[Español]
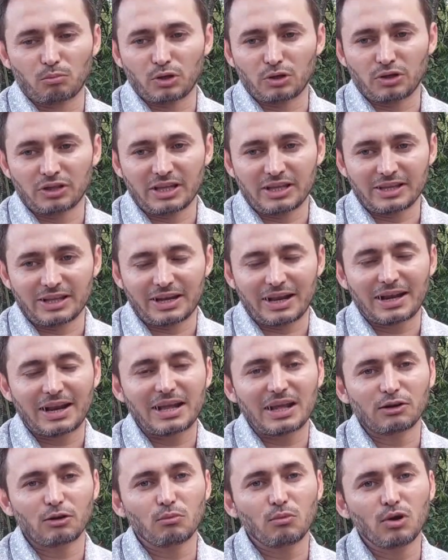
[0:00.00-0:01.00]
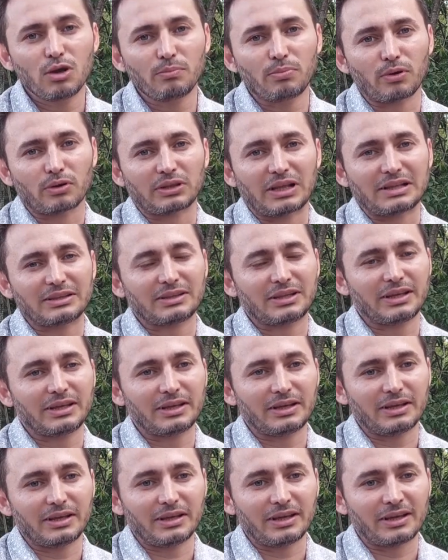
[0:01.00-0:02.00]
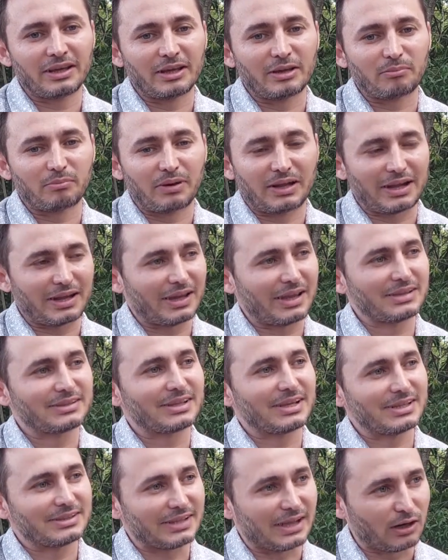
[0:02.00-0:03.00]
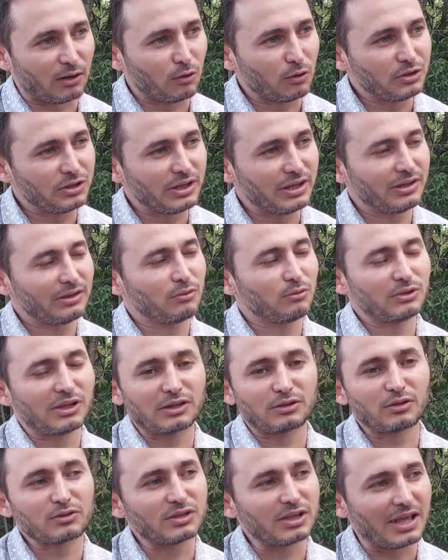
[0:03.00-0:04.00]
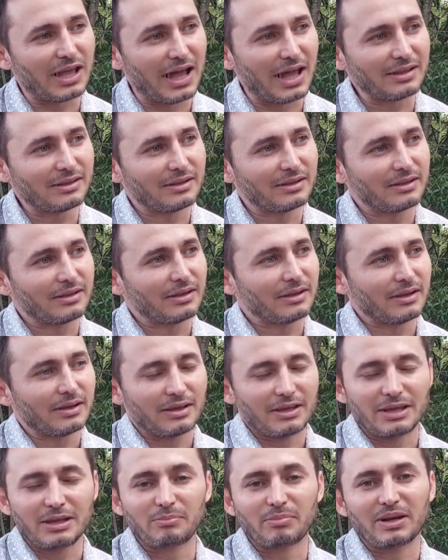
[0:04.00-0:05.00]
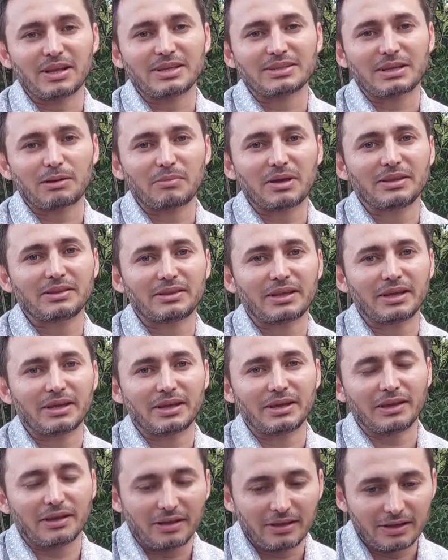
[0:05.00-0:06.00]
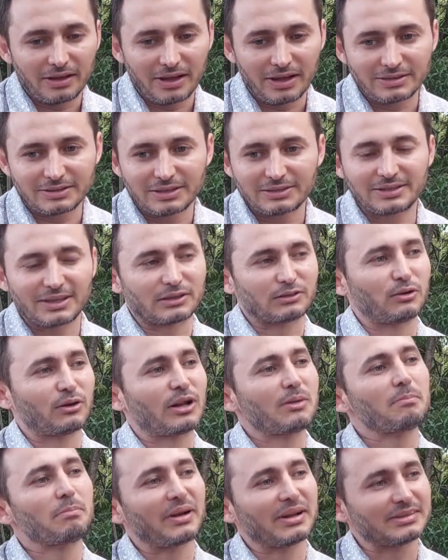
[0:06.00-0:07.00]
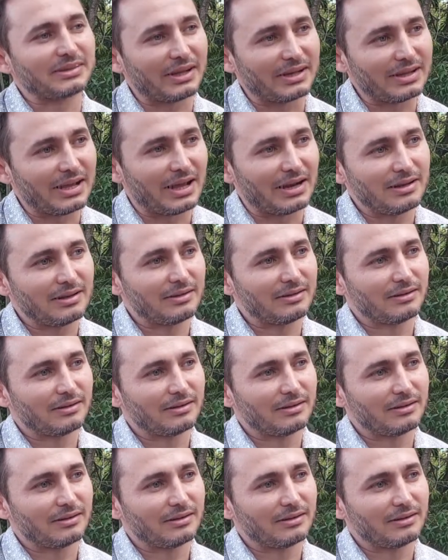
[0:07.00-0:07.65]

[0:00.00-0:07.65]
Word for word: Bueno, en general hay algo muy importante eh, para que se desarrolle una sociedad y precisamente es el sector empresarial